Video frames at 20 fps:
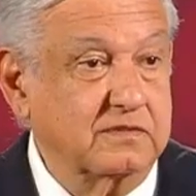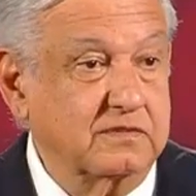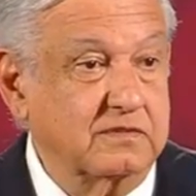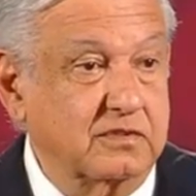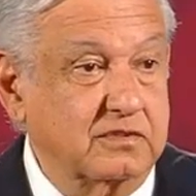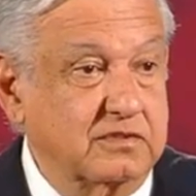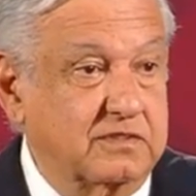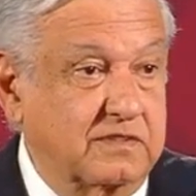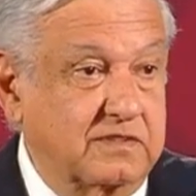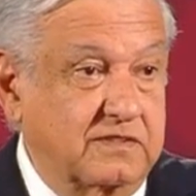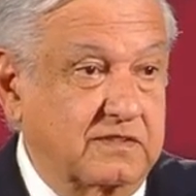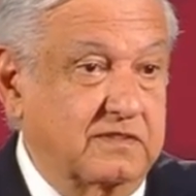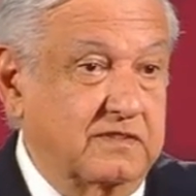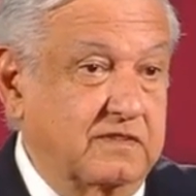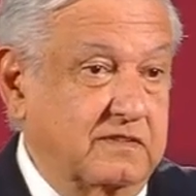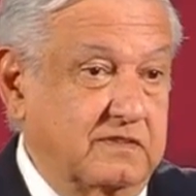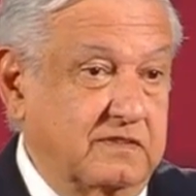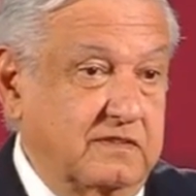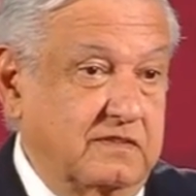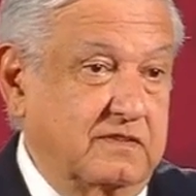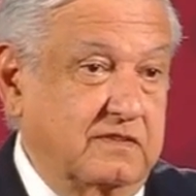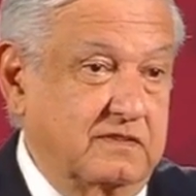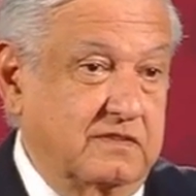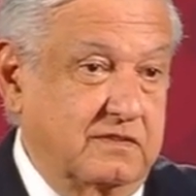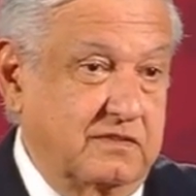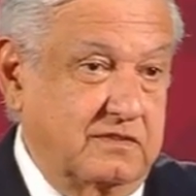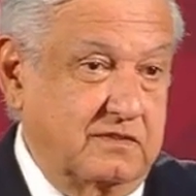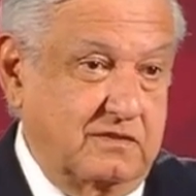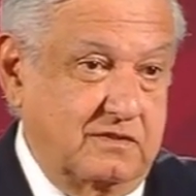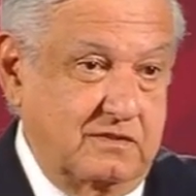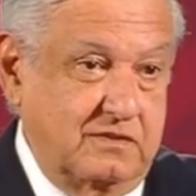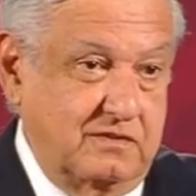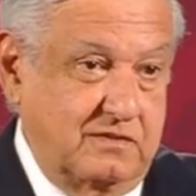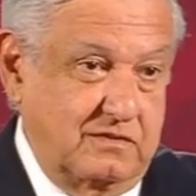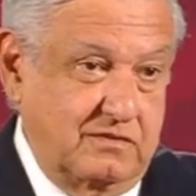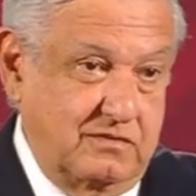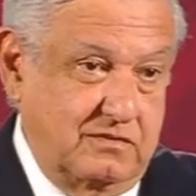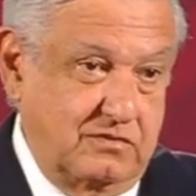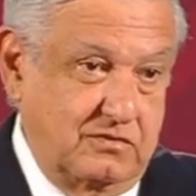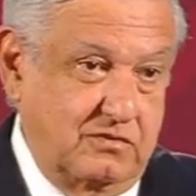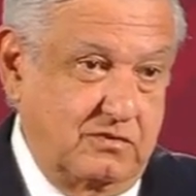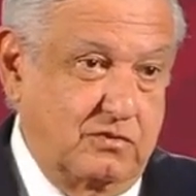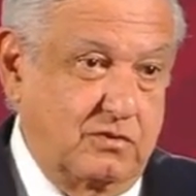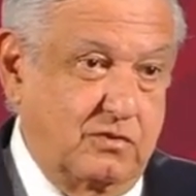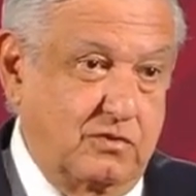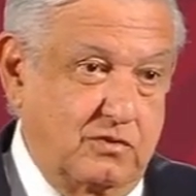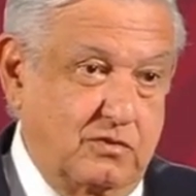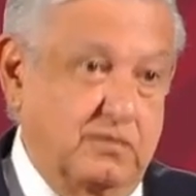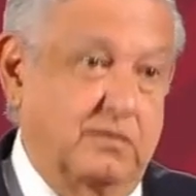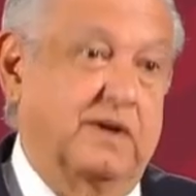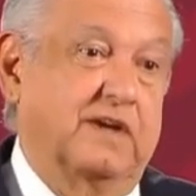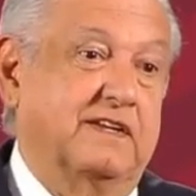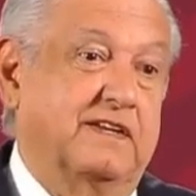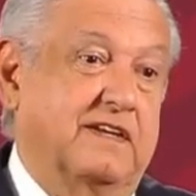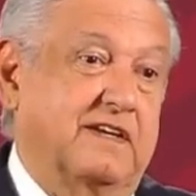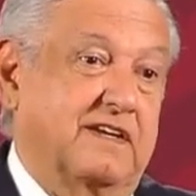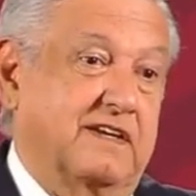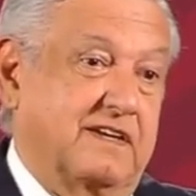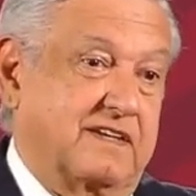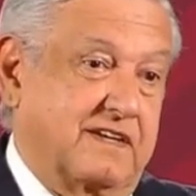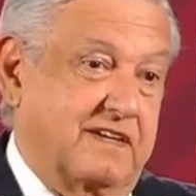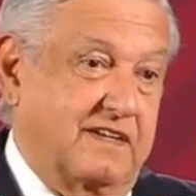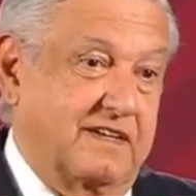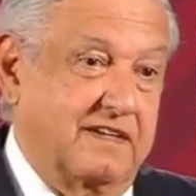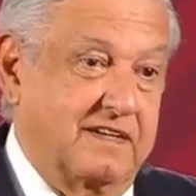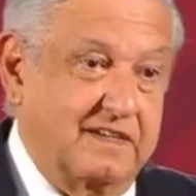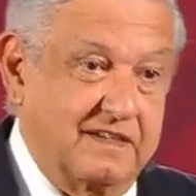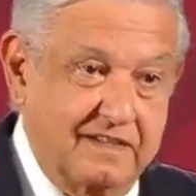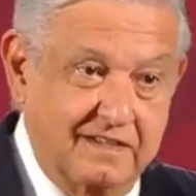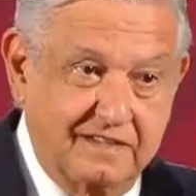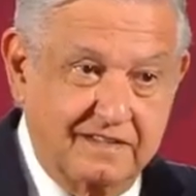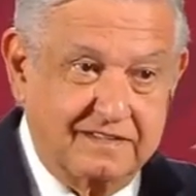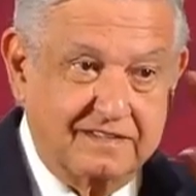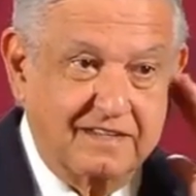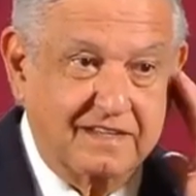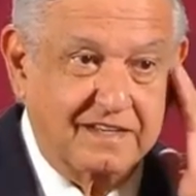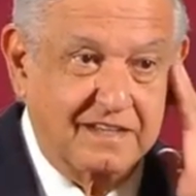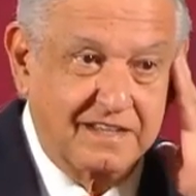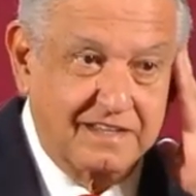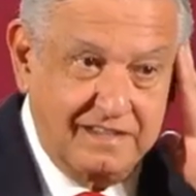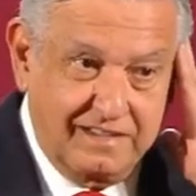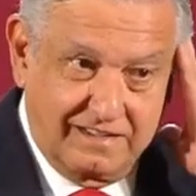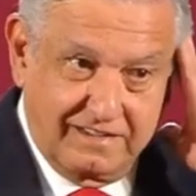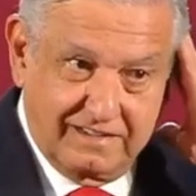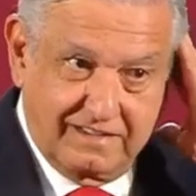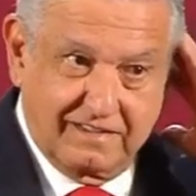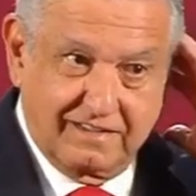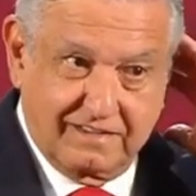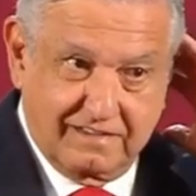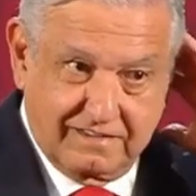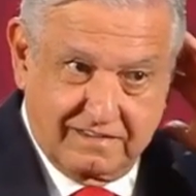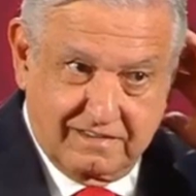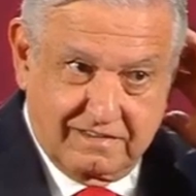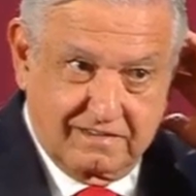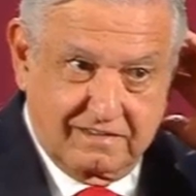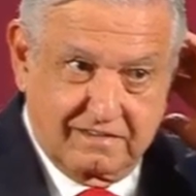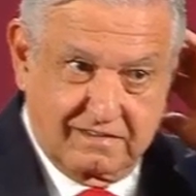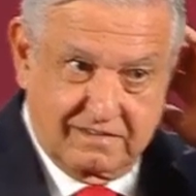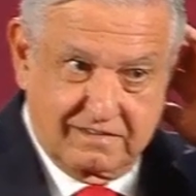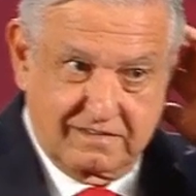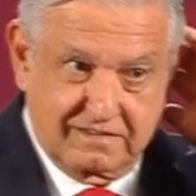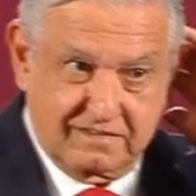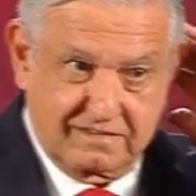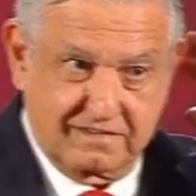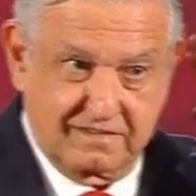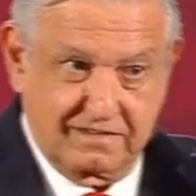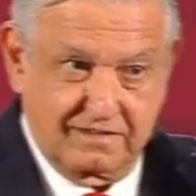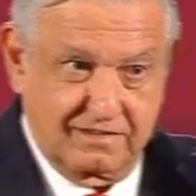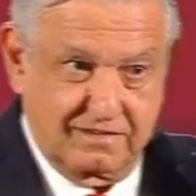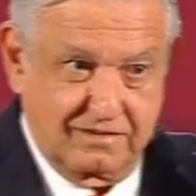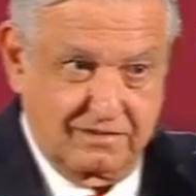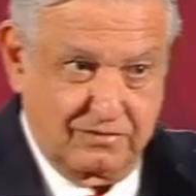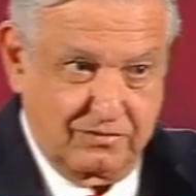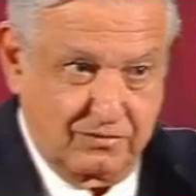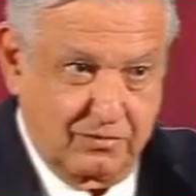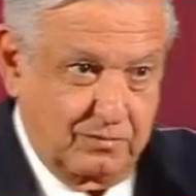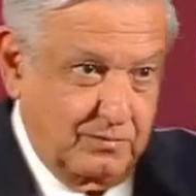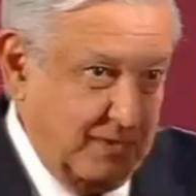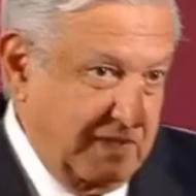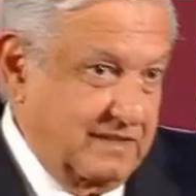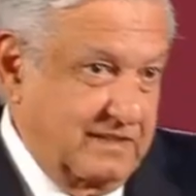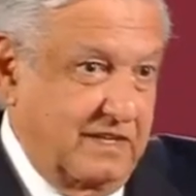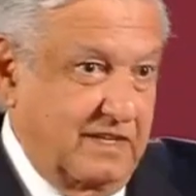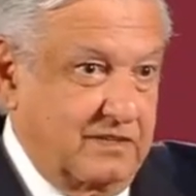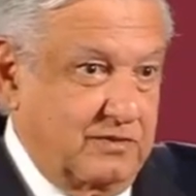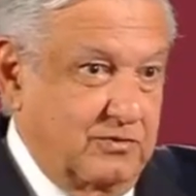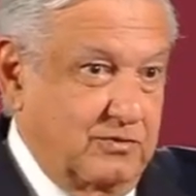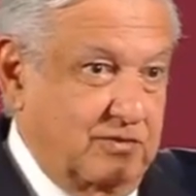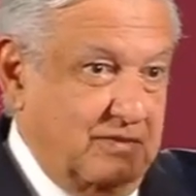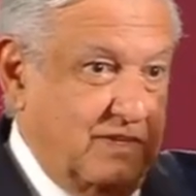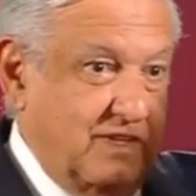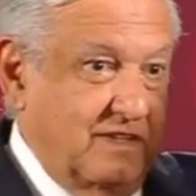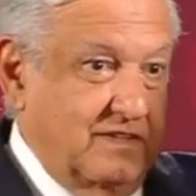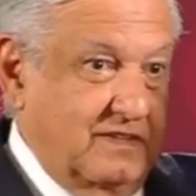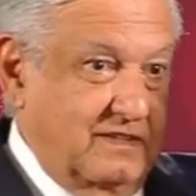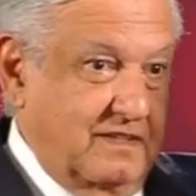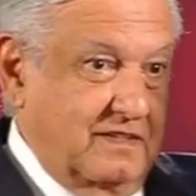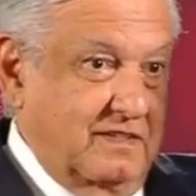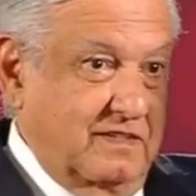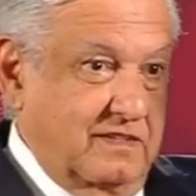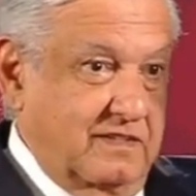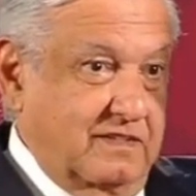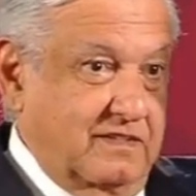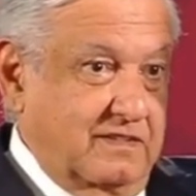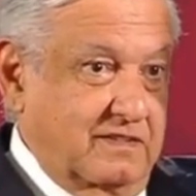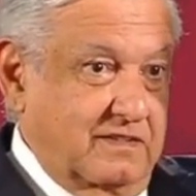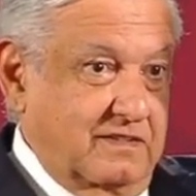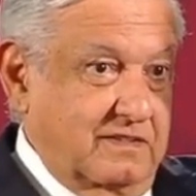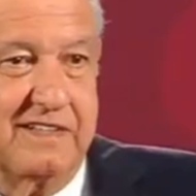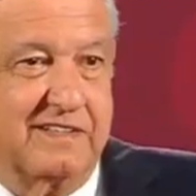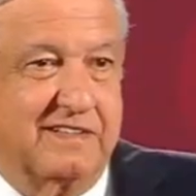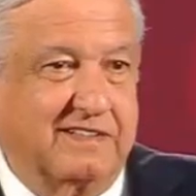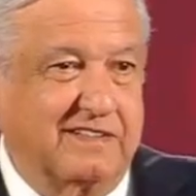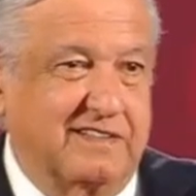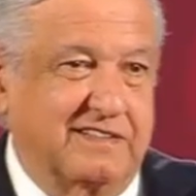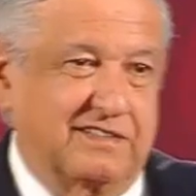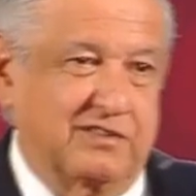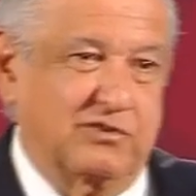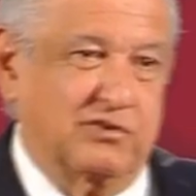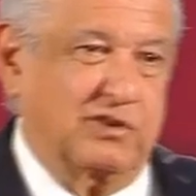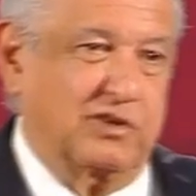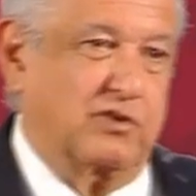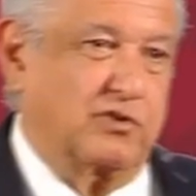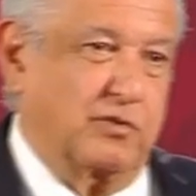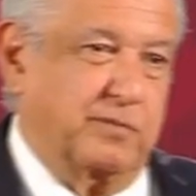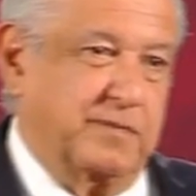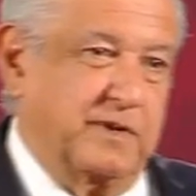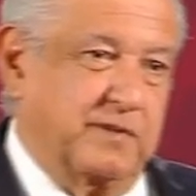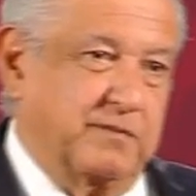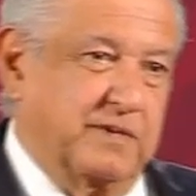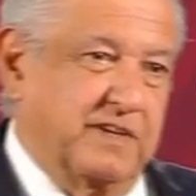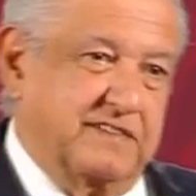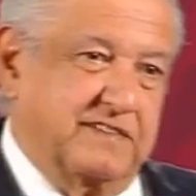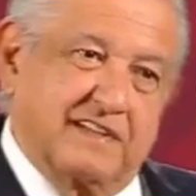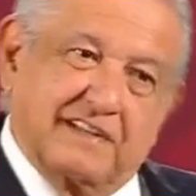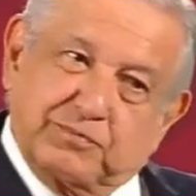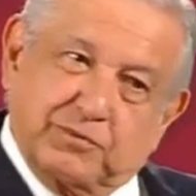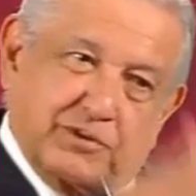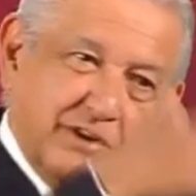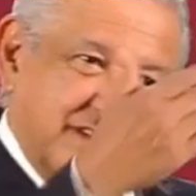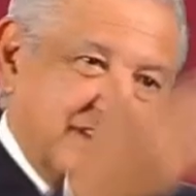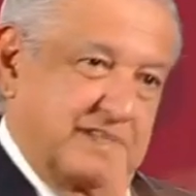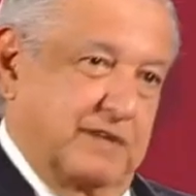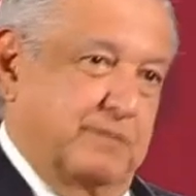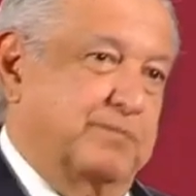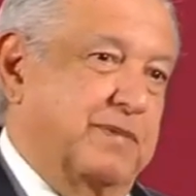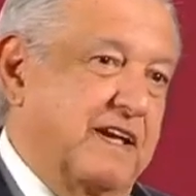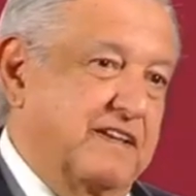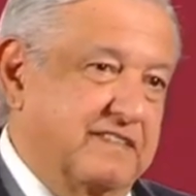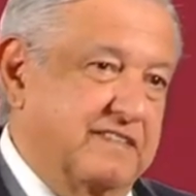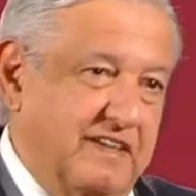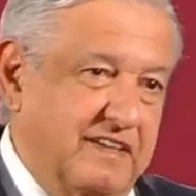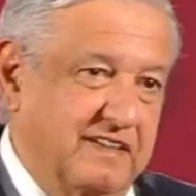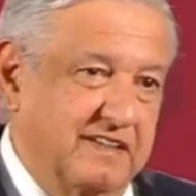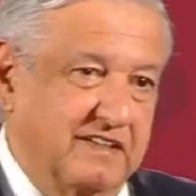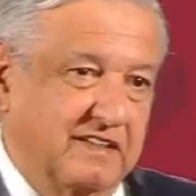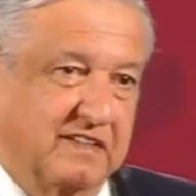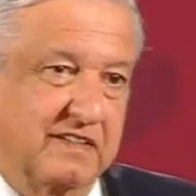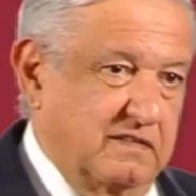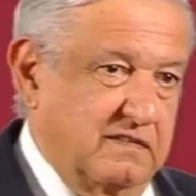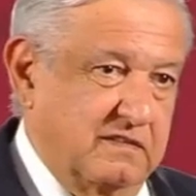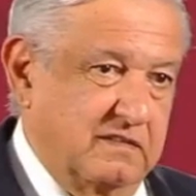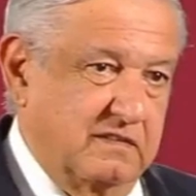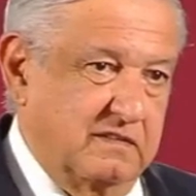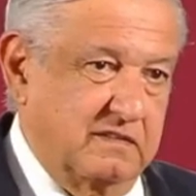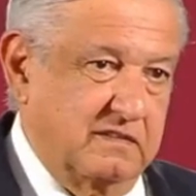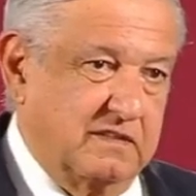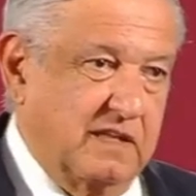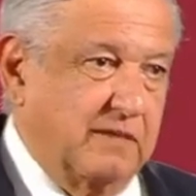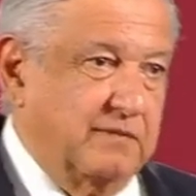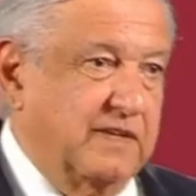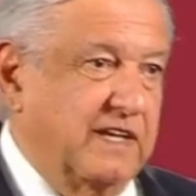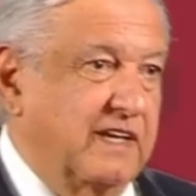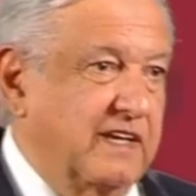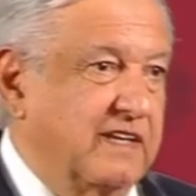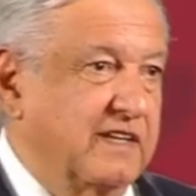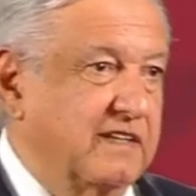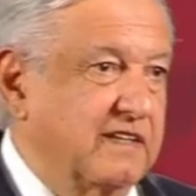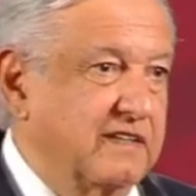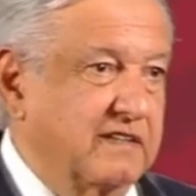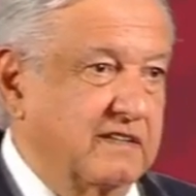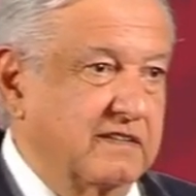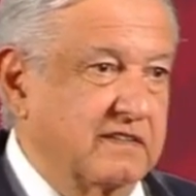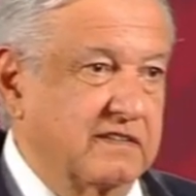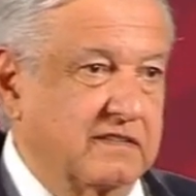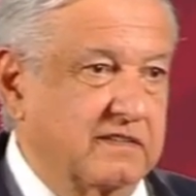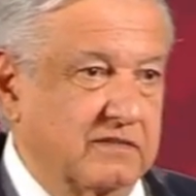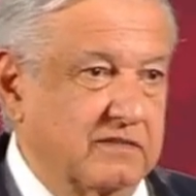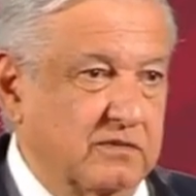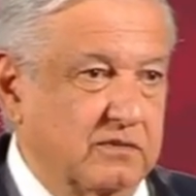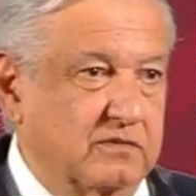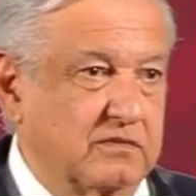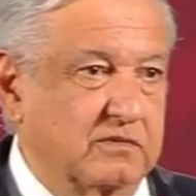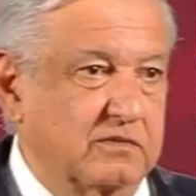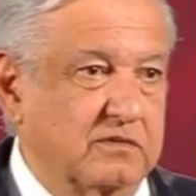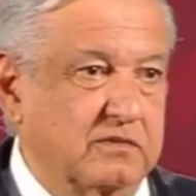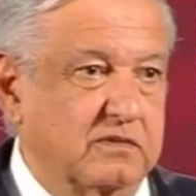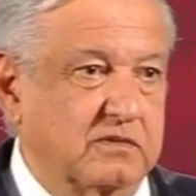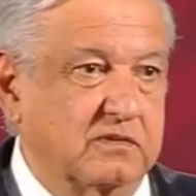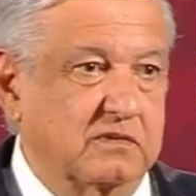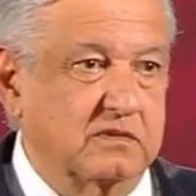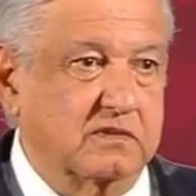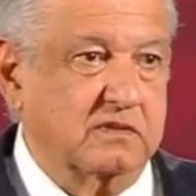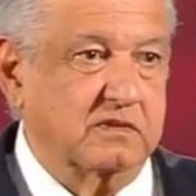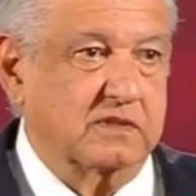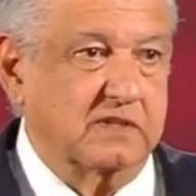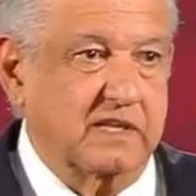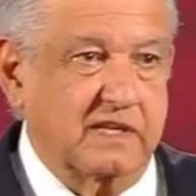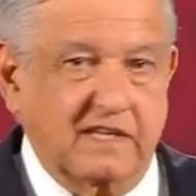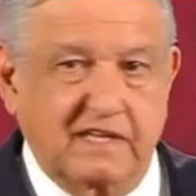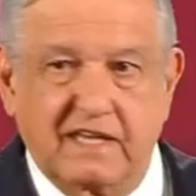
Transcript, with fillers: Entonces, no vaya a querer estar ahí este, o mandarnos gente. El señor de Coparmex es porque se pasa, está bien que